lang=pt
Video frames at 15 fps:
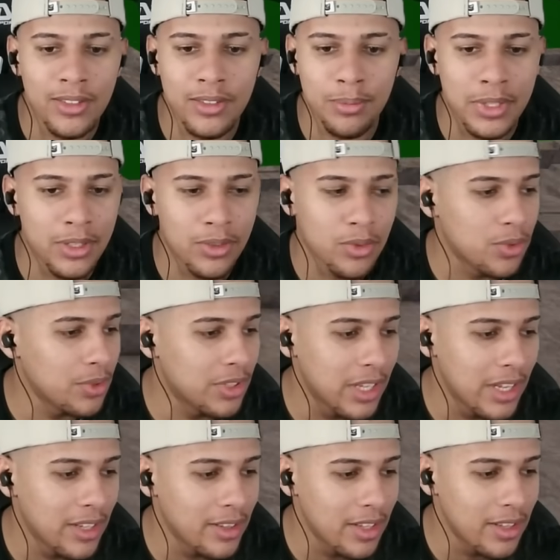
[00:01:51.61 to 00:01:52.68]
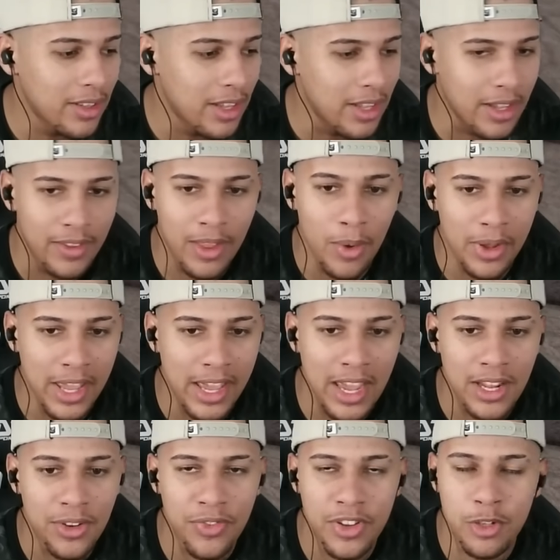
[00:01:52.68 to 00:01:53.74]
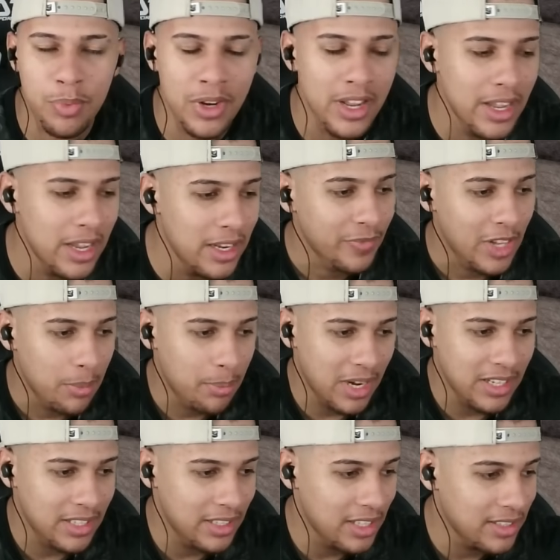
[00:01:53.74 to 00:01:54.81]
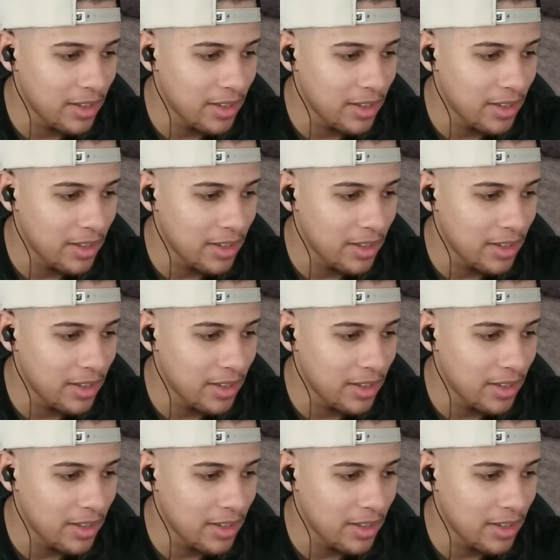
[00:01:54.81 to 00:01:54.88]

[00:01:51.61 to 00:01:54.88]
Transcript: mano, eu não consigo entender, né, o que, é que a gente fez para eles para ser dessa